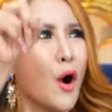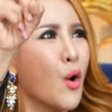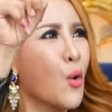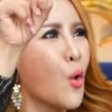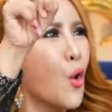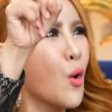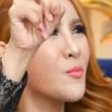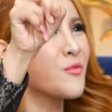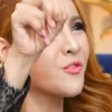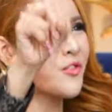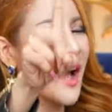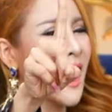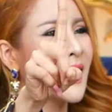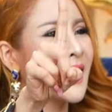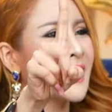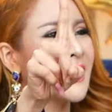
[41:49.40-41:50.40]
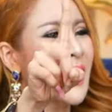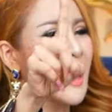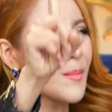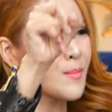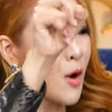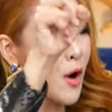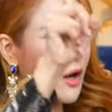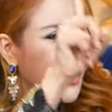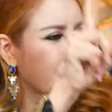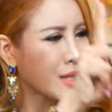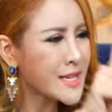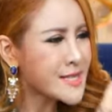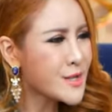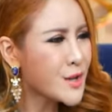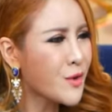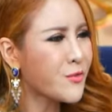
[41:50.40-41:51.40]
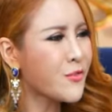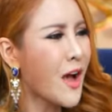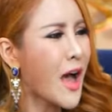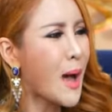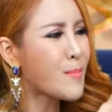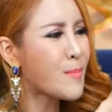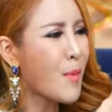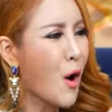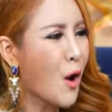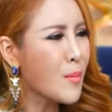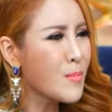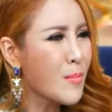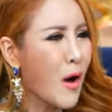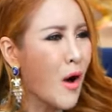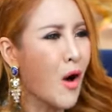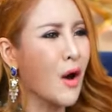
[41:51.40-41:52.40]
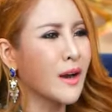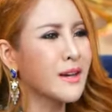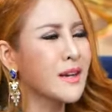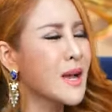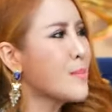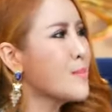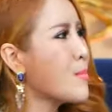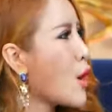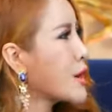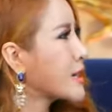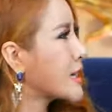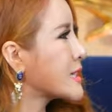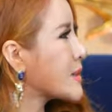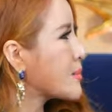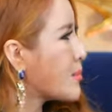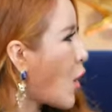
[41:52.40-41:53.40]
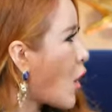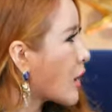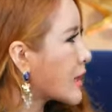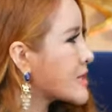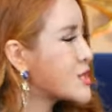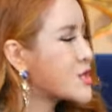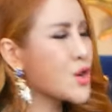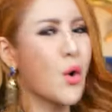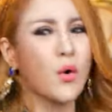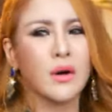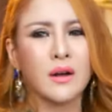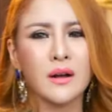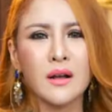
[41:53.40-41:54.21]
มองคมไฟมองเก้าอี้โซฟามองหมอนมองกระมองกระจก